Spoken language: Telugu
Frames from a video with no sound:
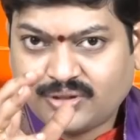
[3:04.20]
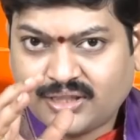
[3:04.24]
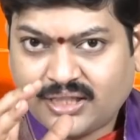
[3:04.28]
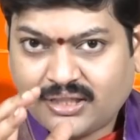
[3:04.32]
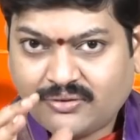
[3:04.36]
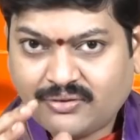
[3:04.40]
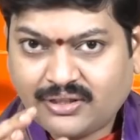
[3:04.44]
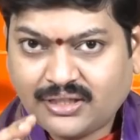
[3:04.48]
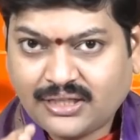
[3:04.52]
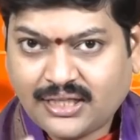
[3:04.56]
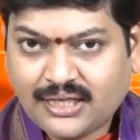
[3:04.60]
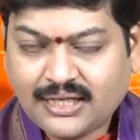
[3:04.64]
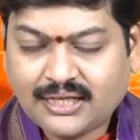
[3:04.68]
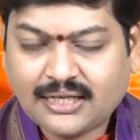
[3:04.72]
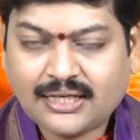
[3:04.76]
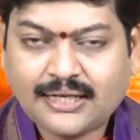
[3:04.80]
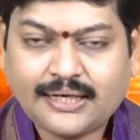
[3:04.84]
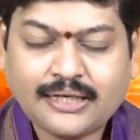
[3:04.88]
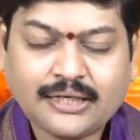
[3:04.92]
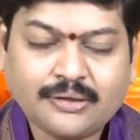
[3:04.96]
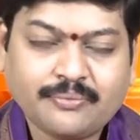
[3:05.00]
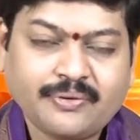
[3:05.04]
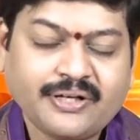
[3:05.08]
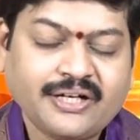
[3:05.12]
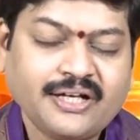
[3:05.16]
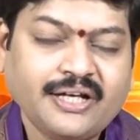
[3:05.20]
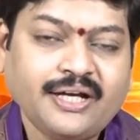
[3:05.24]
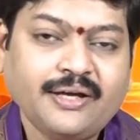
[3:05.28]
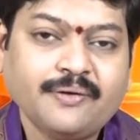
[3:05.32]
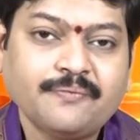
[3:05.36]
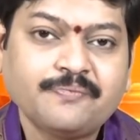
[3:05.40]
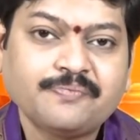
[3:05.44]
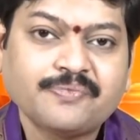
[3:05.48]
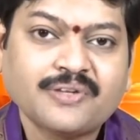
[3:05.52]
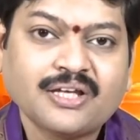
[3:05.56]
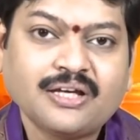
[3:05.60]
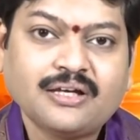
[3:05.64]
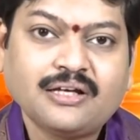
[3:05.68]
ఉండేటువంటి దాన్ని అక్కడ అట్టుపెట్టి
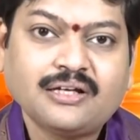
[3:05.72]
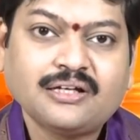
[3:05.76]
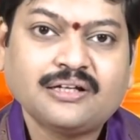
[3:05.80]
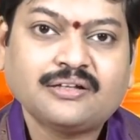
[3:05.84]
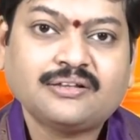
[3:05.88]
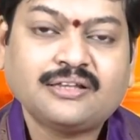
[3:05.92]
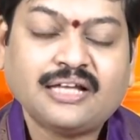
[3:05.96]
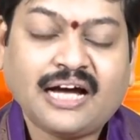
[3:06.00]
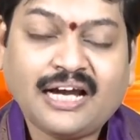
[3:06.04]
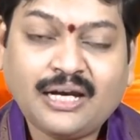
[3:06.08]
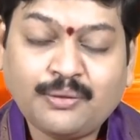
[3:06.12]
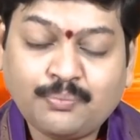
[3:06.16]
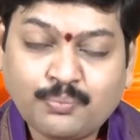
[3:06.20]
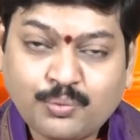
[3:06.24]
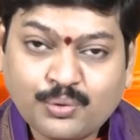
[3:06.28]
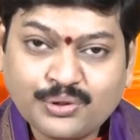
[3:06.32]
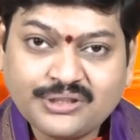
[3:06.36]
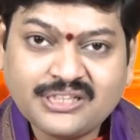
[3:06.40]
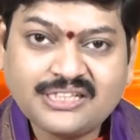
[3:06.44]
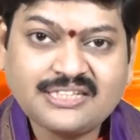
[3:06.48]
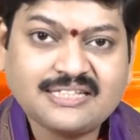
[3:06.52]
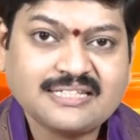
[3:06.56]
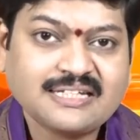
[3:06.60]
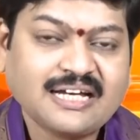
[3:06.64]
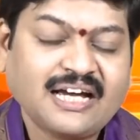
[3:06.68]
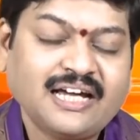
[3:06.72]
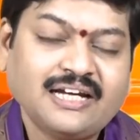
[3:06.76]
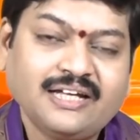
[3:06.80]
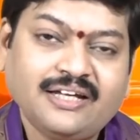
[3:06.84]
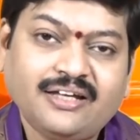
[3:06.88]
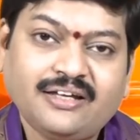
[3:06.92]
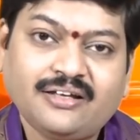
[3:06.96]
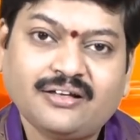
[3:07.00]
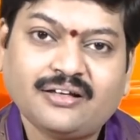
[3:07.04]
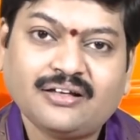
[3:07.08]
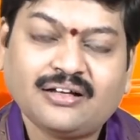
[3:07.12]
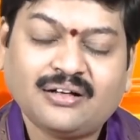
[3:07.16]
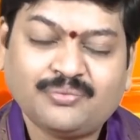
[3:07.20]
దాన్ని పూజించాలి
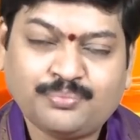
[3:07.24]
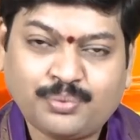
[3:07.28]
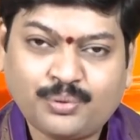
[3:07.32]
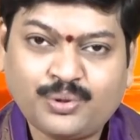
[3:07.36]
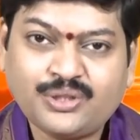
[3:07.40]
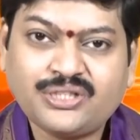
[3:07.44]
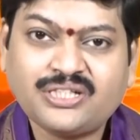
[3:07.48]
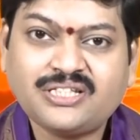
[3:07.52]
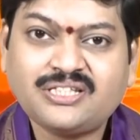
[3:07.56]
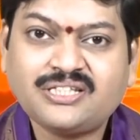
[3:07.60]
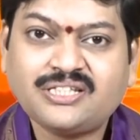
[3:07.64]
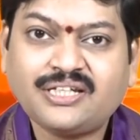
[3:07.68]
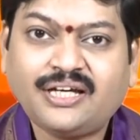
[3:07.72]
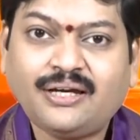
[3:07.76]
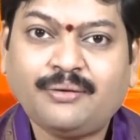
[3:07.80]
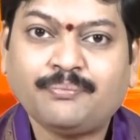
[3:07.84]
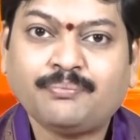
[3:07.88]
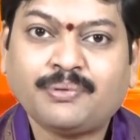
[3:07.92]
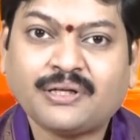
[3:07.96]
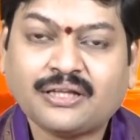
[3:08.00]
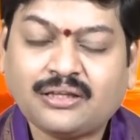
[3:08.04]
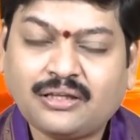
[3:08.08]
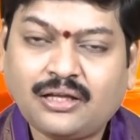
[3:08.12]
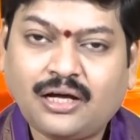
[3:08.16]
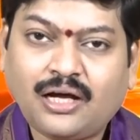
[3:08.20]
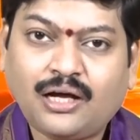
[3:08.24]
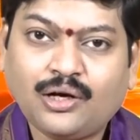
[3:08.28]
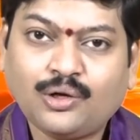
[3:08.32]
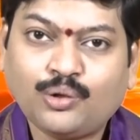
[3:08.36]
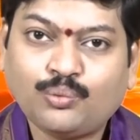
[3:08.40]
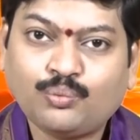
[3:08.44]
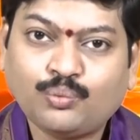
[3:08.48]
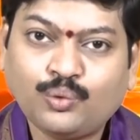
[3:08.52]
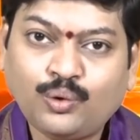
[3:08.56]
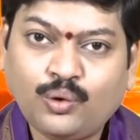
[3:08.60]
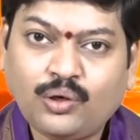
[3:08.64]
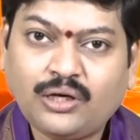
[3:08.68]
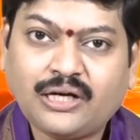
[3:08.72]
ఆ పూజించి పద్నాలుగు
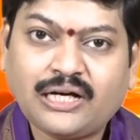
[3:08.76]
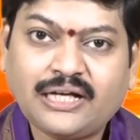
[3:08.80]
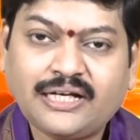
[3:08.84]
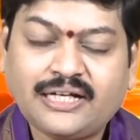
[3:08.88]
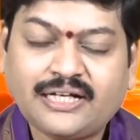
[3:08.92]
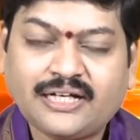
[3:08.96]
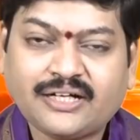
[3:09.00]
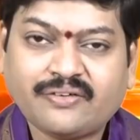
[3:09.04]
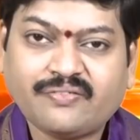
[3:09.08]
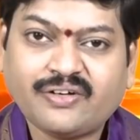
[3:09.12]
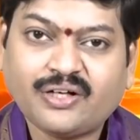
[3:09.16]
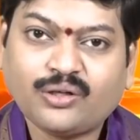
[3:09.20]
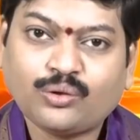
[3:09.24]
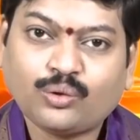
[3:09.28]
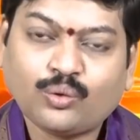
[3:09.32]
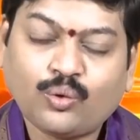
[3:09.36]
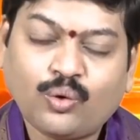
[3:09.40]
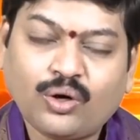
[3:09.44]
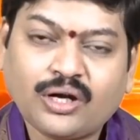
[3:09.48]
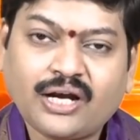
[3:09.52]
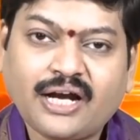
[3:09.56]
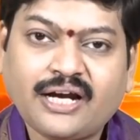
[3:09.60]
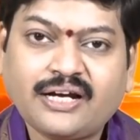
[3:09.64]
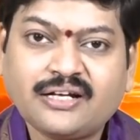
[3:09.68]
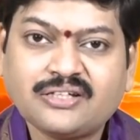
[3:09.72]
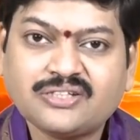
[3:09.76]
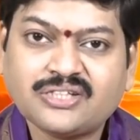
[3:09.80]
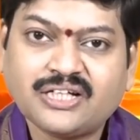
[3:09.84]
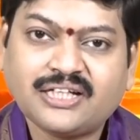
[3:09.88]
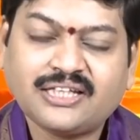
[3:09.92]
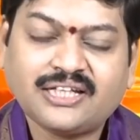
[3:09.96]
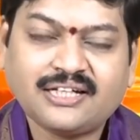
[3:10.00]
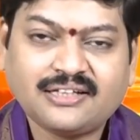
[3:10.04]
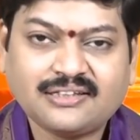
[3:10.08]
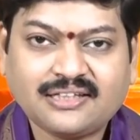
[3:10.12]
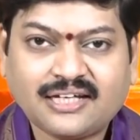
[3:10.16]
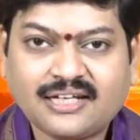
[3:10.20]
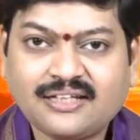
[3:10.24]
ముడులు కలిగినటువంటి తోరాన్ని
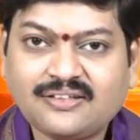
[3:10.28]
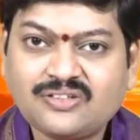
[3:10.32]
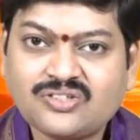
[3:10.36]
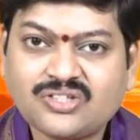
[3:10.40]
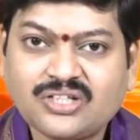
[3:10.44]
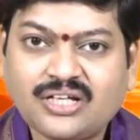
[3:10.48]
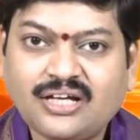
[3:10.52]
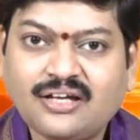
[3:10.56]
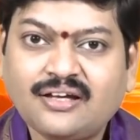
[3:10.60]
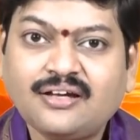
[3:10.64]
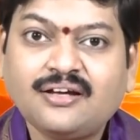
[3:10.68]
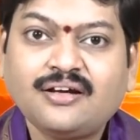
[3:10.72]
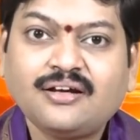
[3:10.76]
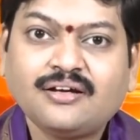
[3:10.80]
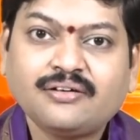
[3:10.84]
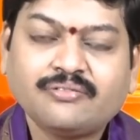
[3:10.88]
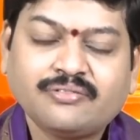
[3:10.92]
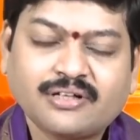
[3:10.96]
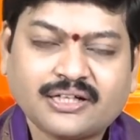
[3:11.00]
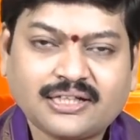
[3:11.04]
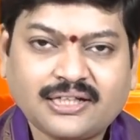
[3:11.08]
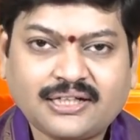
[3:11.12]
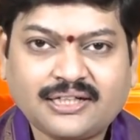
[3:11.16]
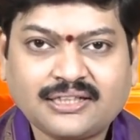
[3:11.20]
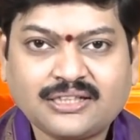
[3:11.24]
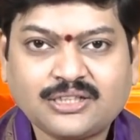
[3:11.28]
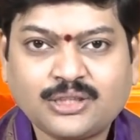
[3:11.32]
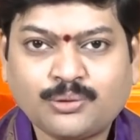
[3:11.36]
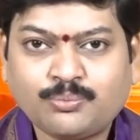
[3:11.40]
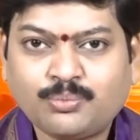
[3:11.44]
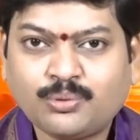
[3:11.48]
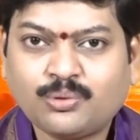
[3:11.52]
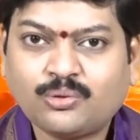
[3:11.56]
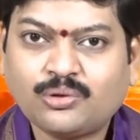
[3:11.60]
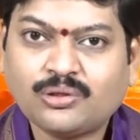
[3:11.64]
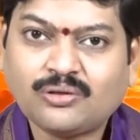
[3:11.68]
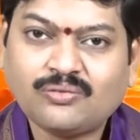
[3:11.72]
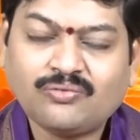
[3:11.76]
చేతికి ధరించి వ్రతకథ
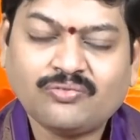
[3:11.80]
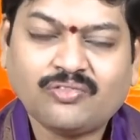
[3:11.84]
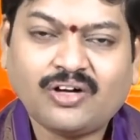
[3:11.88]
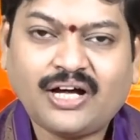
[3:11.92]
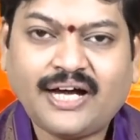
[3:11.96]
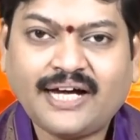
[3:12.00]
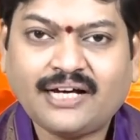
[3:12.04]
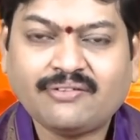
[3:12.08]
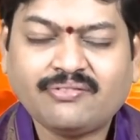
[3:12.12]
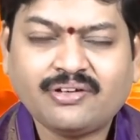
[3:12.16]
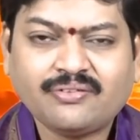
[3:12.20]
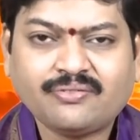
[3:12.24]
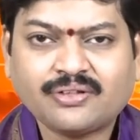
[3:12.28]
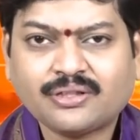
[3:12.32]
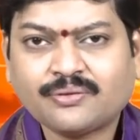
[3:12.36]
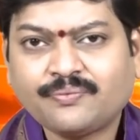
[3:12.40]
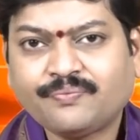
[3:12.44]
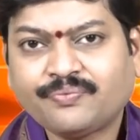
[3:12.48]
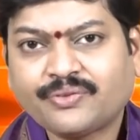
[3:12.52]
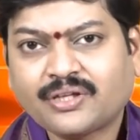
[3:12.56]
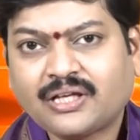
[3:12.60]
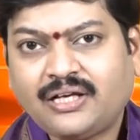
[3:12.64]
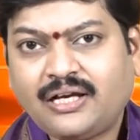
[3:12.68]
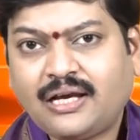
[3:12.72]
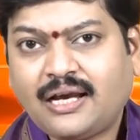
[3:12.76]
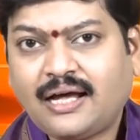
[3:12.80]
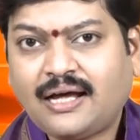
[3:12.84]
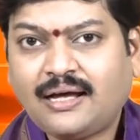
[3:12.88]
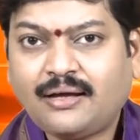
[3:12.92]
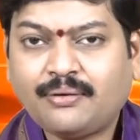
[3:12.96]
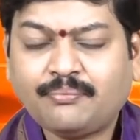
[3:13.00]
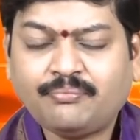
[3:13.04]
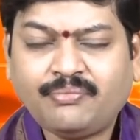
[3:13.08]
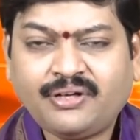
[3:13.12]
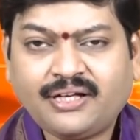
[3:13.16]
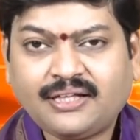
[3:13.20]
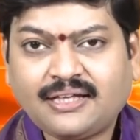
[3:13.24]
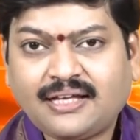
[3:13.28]
చెప్పుకోవడం వాయనం ఇవ్వడం ఇలా
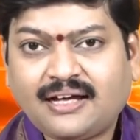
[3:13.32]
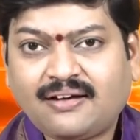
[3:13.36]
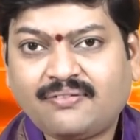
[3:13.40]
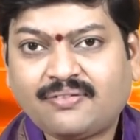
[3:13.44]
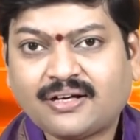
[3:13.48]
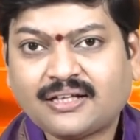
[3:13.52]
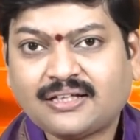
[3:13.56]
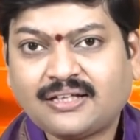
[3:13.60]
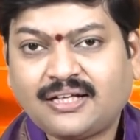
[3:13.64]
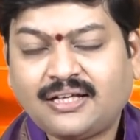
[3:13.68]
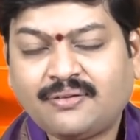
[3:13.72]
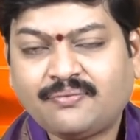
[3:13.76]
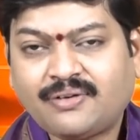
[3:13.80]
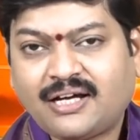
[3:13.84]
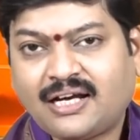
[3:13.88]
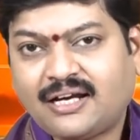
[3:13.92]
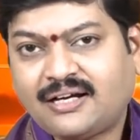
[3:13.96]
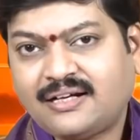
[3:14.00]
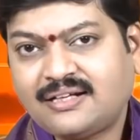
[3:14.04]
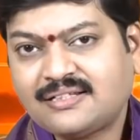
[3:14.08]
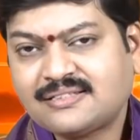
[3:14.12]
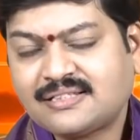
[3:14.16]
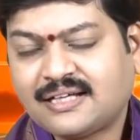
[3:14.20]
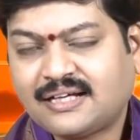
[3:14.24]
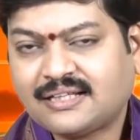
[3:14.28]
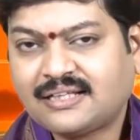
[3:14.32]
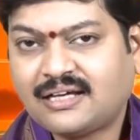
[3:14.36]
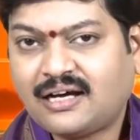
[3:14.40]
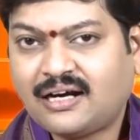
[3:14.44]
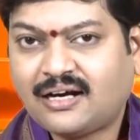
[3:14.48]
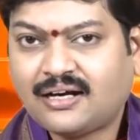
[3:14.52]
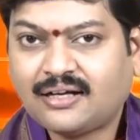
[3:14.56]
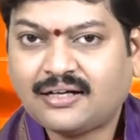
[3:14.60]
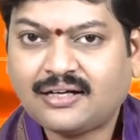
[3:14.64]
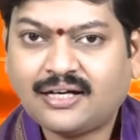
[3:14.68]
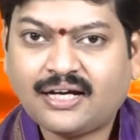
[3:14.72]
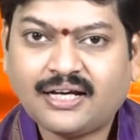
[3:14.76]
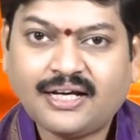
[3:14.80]
మిగతా వ్రత నియమాలన్నీ
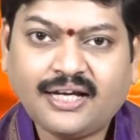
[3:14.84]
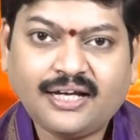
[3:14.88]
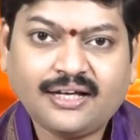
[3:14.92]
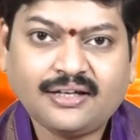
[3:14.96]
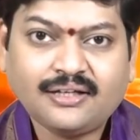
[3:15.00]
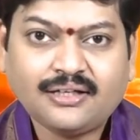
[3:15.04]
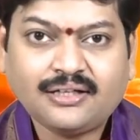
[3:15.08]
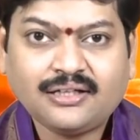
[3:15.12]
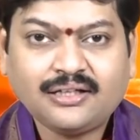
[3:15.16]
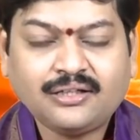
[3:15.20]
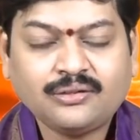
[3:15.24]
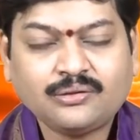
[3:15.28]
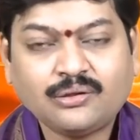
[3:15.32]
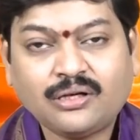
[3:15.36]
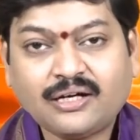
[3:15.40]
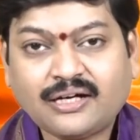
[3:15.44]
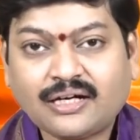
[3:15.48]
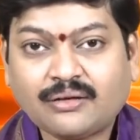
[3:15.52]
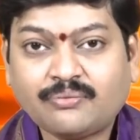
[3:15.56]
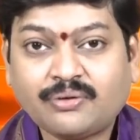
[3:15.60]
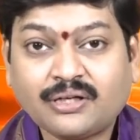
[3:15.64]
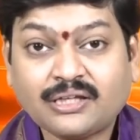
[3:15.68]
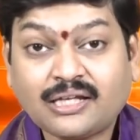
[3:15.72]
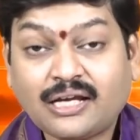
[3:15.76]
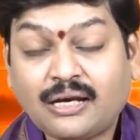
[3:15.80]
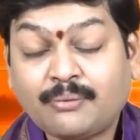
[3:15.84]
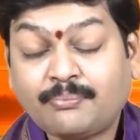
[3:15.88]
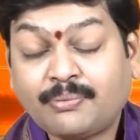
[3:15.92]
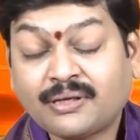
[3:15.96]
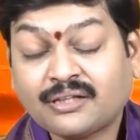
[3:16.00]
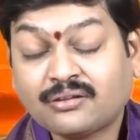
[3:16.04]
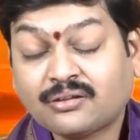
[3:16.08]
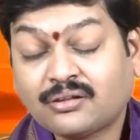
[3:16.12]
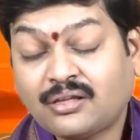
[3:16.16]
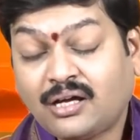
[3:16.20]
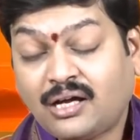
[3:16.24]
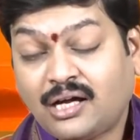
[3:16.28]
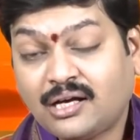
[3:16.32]
సాధారణంగానే ఇందులో కనబడతాయి ఇలా
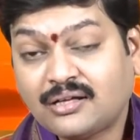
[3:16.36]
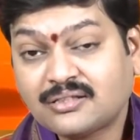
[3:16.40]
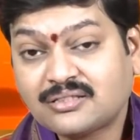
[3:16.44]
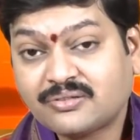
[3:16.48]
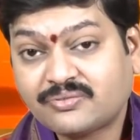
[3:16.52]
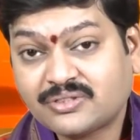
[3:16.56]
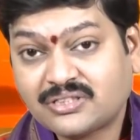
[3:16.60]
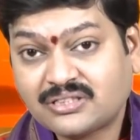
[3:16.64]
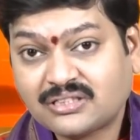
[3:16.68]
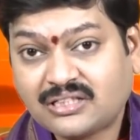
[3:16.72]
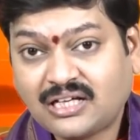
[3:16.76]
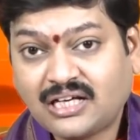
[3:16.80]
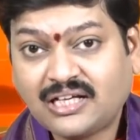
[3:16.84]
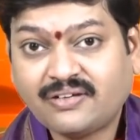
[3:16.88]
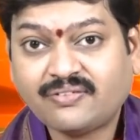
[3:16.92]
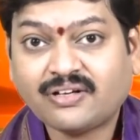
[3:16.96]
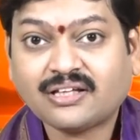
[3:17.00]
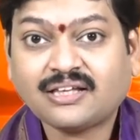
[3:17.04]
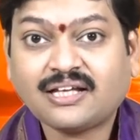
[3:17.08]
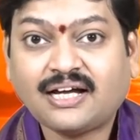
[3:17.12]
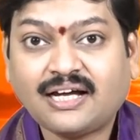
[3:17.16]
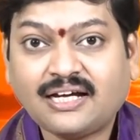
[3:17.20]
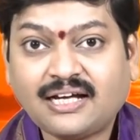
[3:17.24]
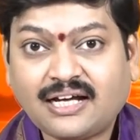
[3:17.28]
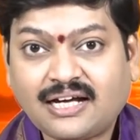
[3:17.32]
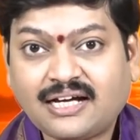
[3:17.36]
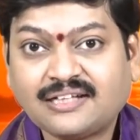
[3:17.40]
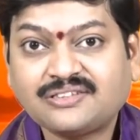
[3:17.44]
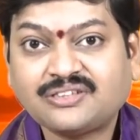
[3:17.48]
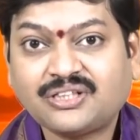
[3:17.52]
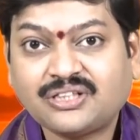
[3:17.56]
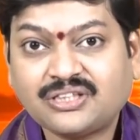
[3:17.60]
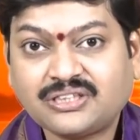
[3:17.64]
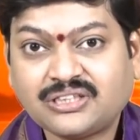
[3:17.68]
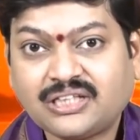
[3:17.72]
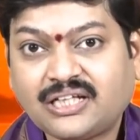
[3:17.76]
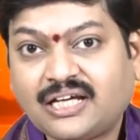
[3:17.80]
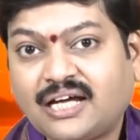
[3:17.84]
పద్నాలుగు సంవత్సరాలు ఈ వ్రతాన్ని
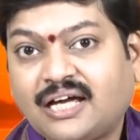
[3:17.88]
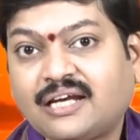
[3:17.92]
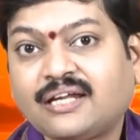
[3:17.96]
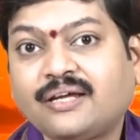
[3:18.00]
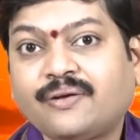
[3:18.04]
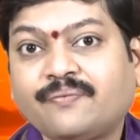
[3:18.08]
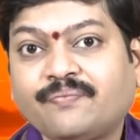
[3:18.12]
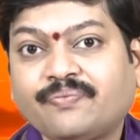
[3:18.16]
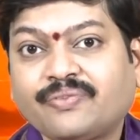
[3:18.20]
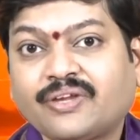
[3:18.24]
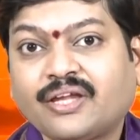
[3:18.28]
ఆచరణ చేయాలి